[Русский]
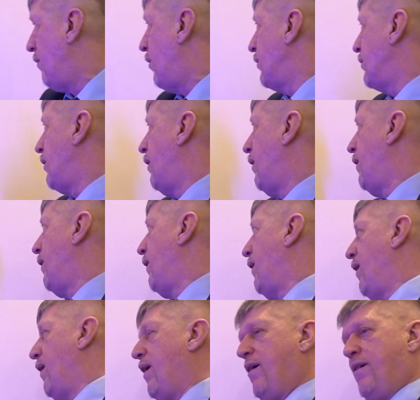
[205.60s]
вот,
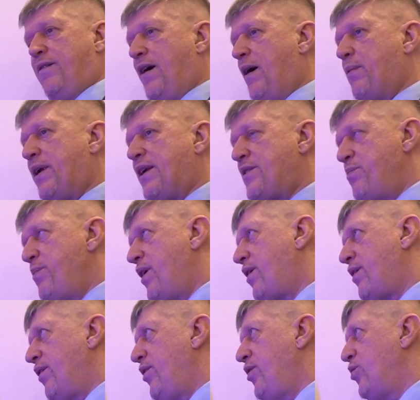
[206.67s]
вам
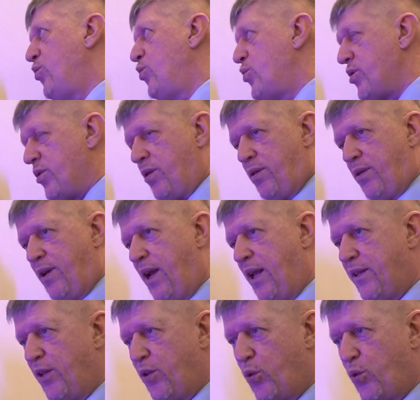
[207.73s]
размер не нужен для этой